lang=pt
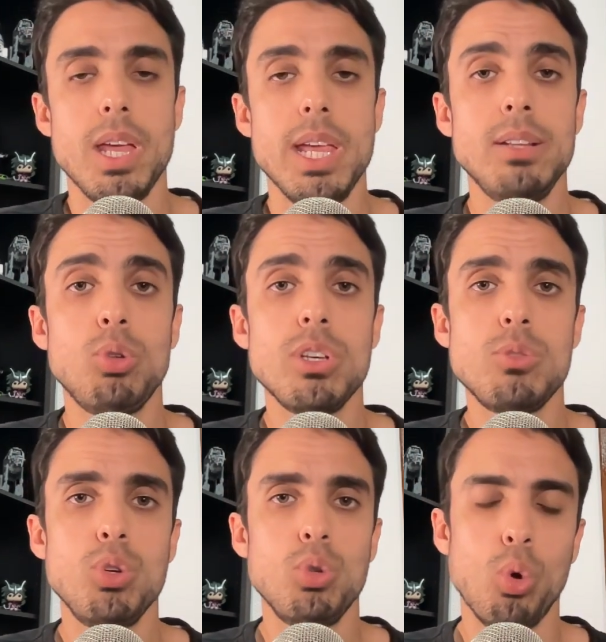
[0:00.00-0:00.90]
Em
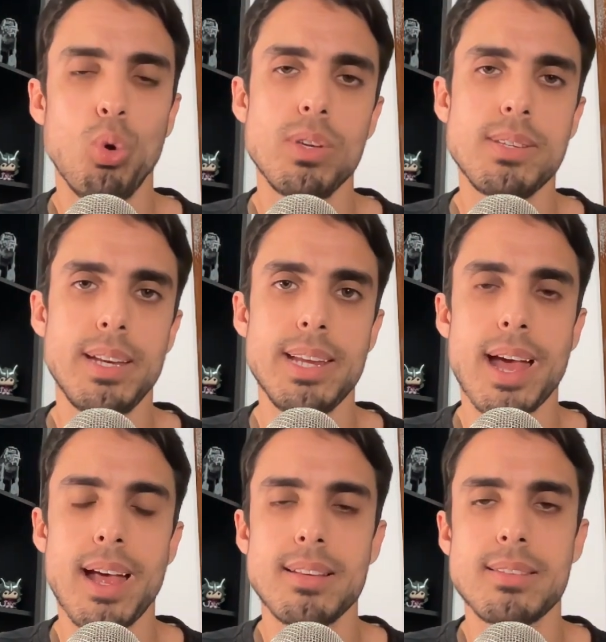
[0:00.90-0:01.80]
2012,
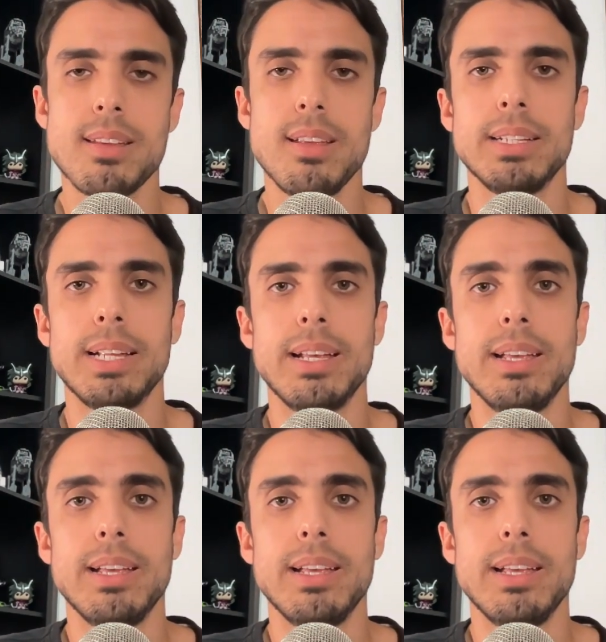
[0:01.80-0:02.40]
aliás, né,